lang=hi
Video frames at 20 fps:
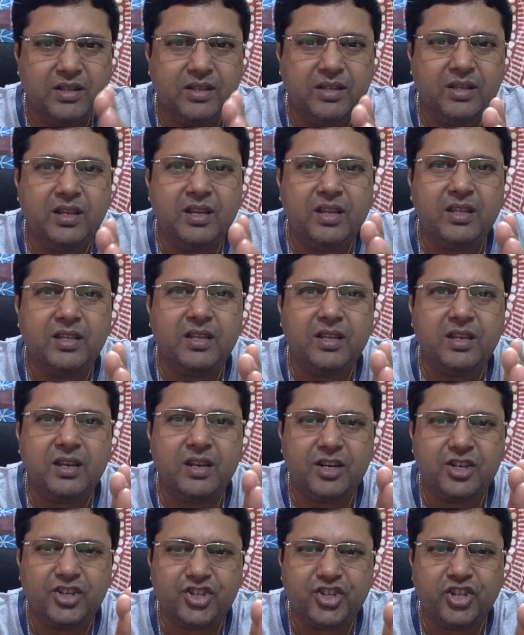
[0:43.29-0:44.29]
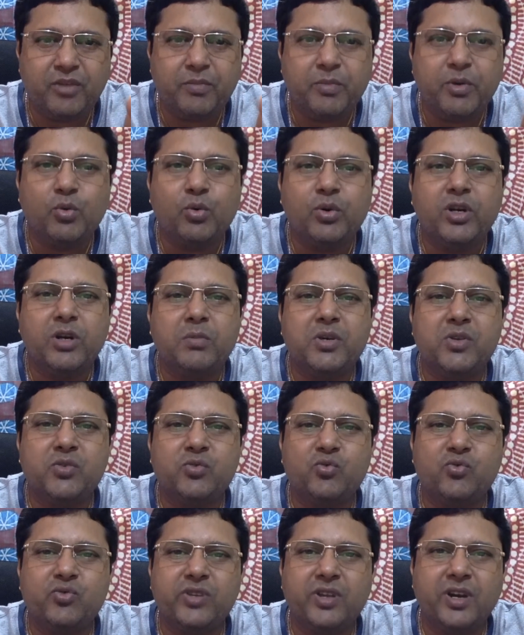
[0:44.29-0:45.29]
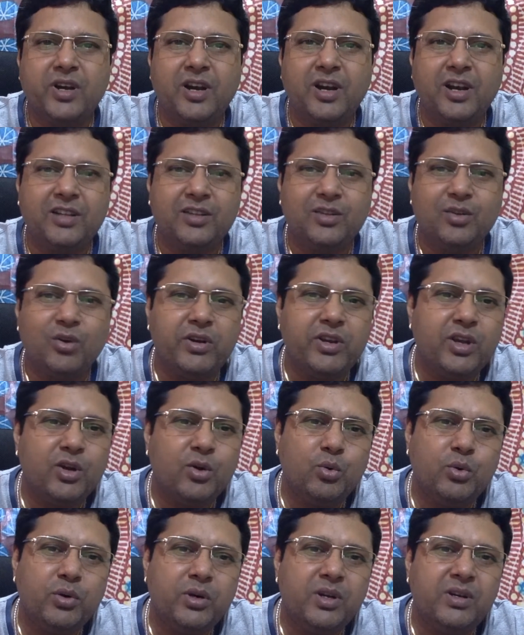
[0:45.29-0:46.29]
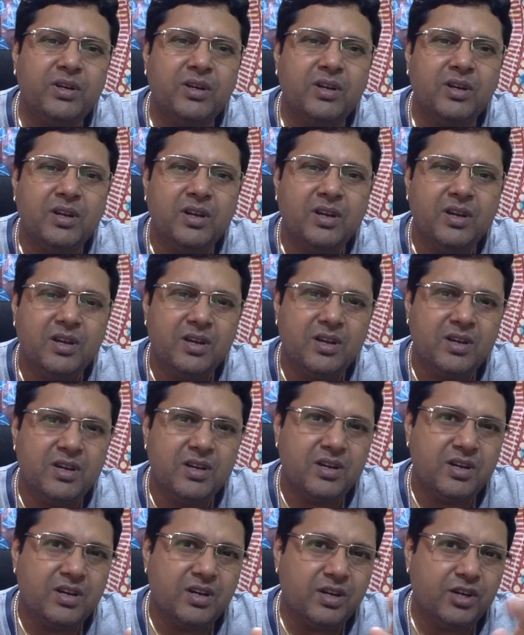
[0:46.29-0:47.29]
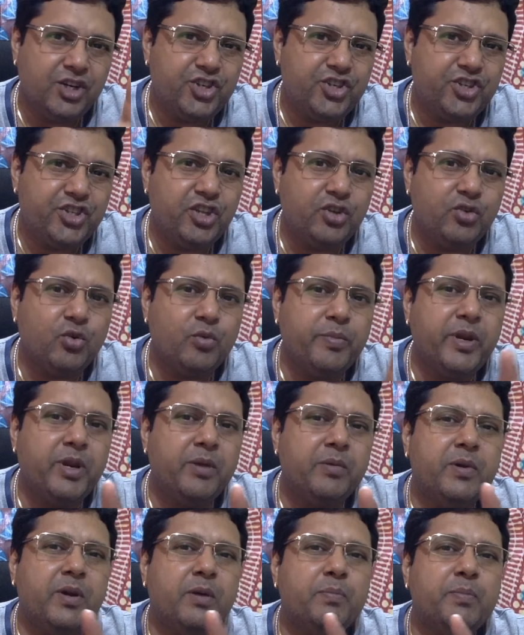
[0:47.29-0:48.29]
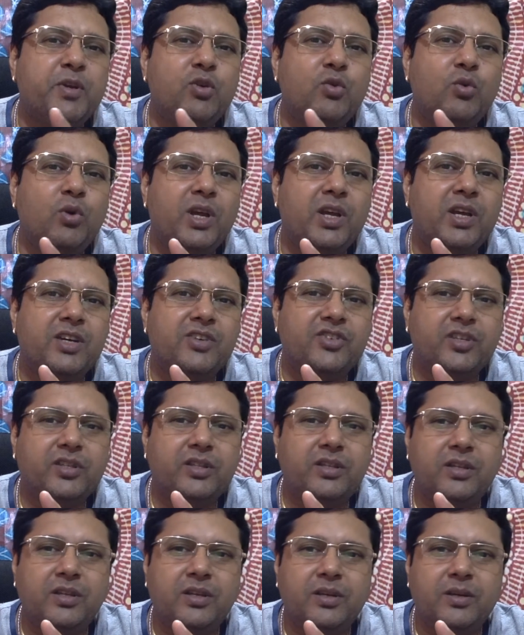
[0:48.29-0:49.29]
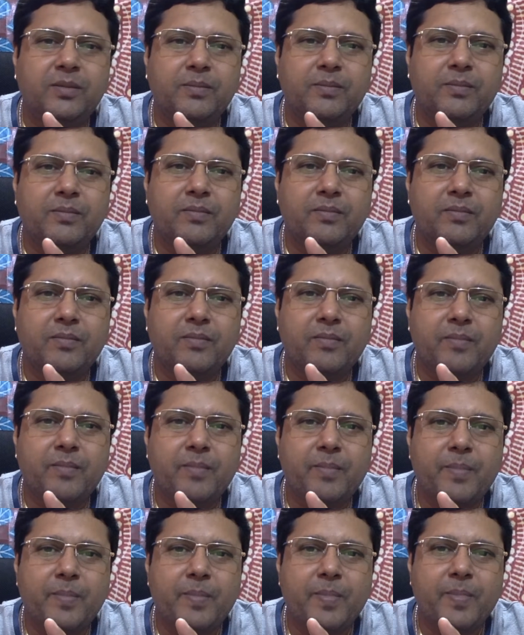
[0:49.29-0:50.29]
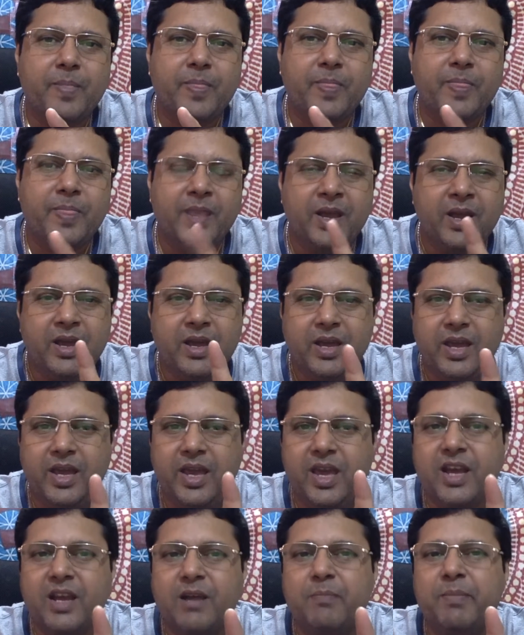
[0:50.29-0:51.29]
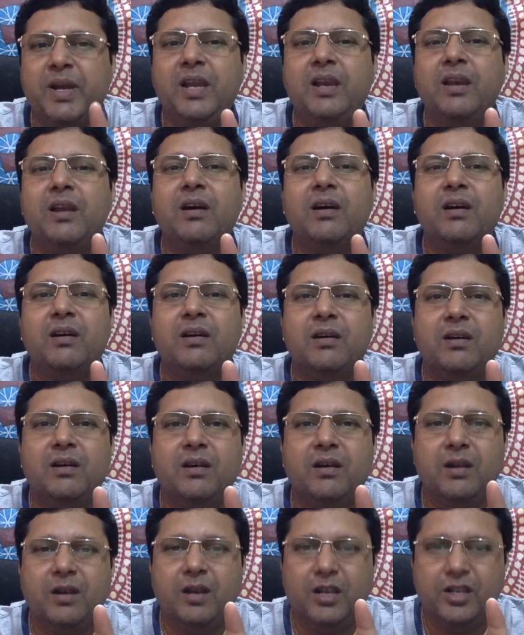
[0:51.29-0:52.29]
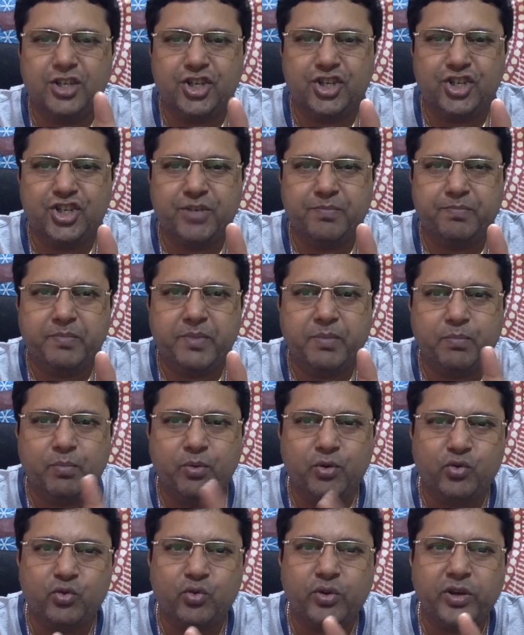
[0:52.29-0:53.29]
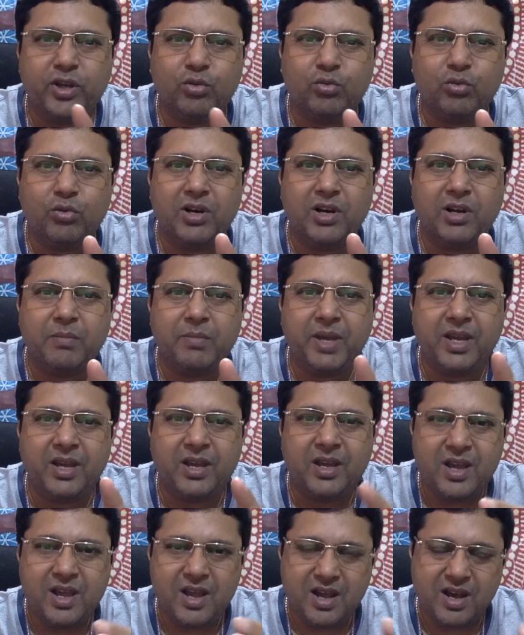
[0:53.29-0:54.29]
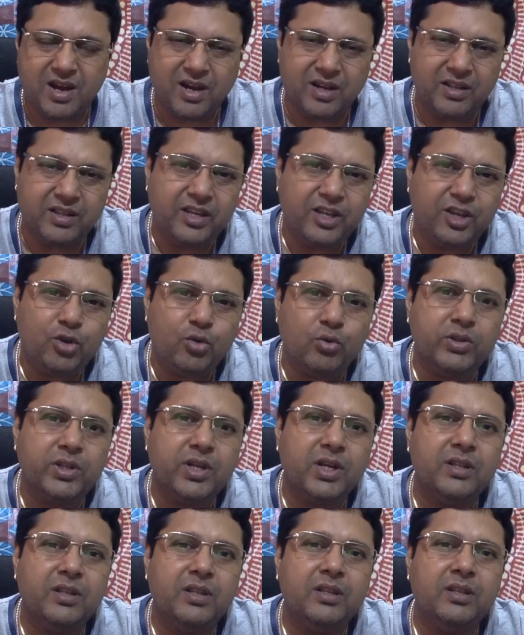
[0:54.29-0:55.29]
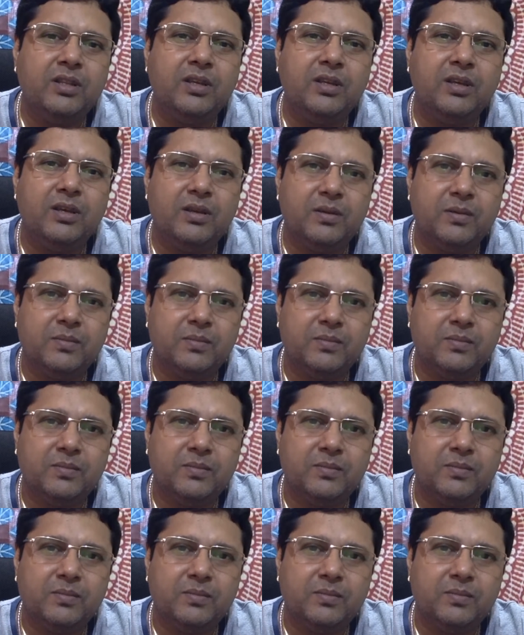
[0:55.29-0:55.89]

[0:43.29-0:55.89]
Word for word: धीरे धीरे रिश्ते में घुटन महसूस करने लगता है और यह घुटन रिश्ते को ब्रेकअप की ओर लेके जाती है एक महिला रिलेशनशिप में पुरुषों की तुलना में अधिक योगदान देती है